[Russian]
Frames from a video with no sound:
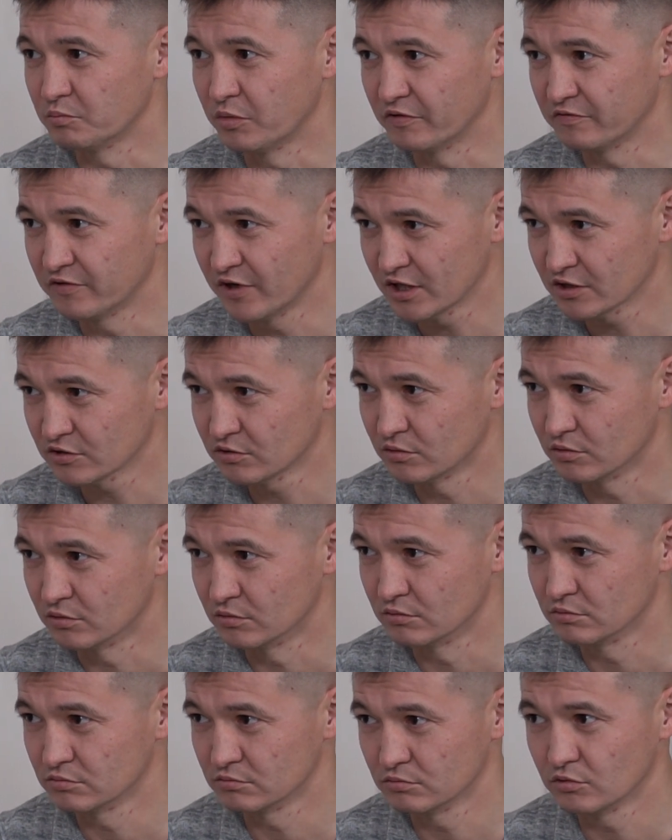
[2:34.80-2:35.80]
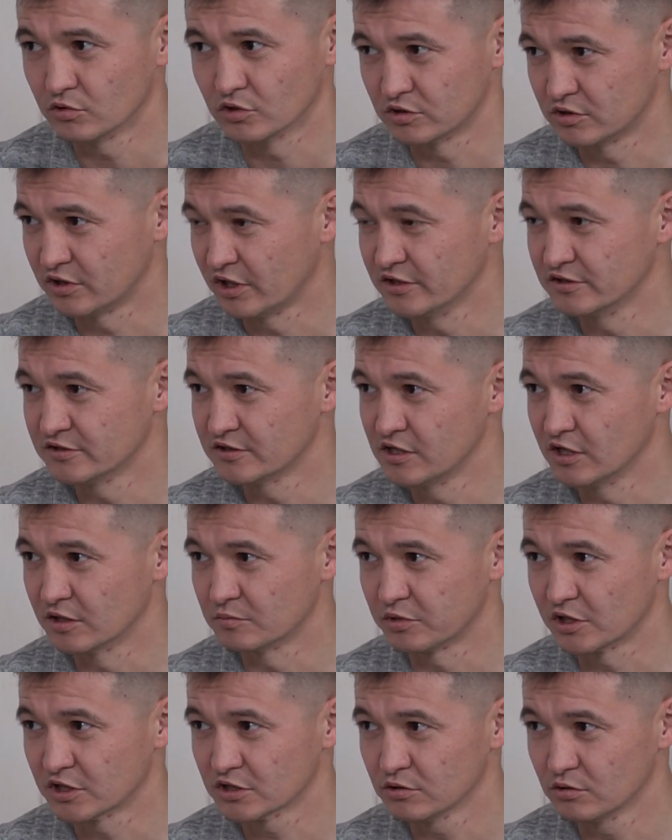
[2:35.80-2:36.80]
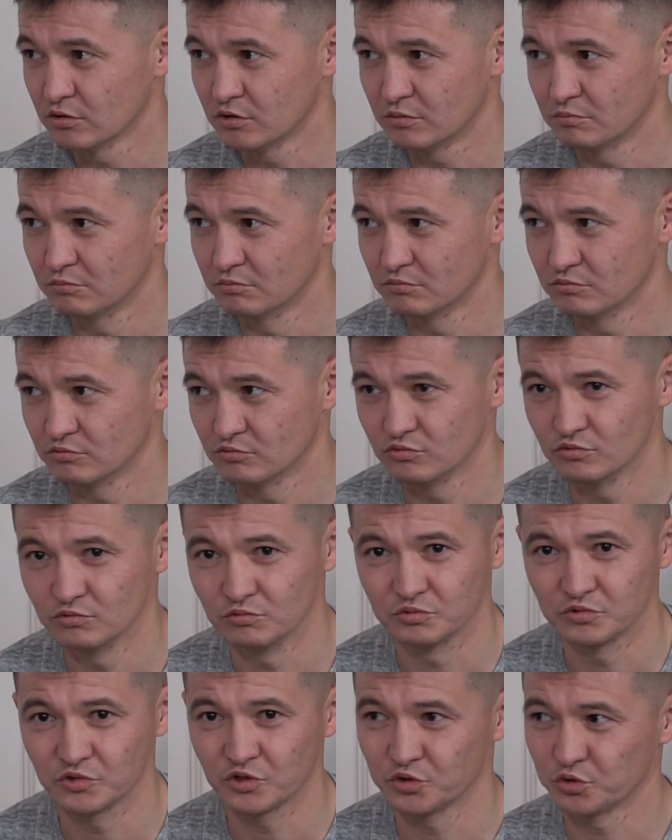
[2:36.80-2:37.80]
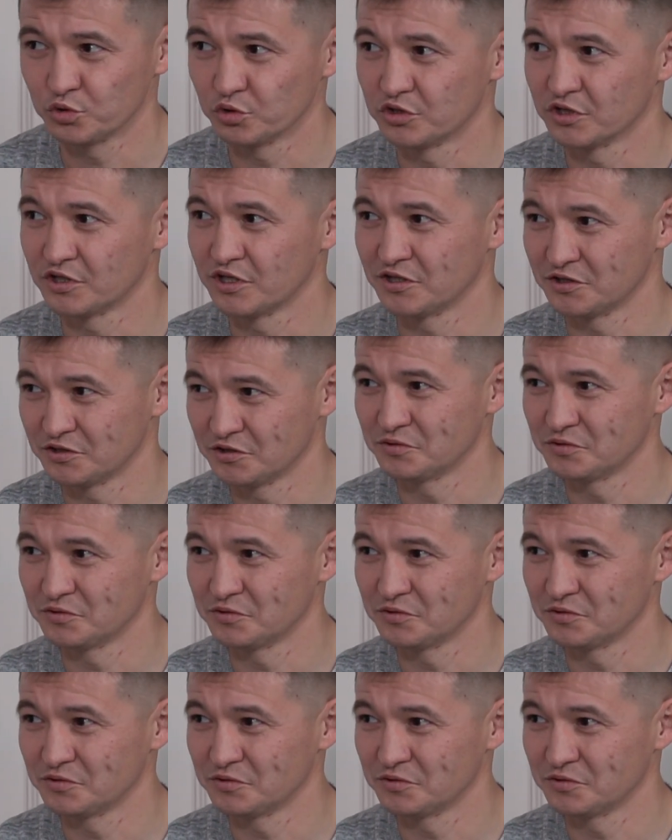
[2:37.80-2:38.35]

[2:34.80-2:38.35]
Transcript: По факту, ну, 30 лет прошло, ну, кто-то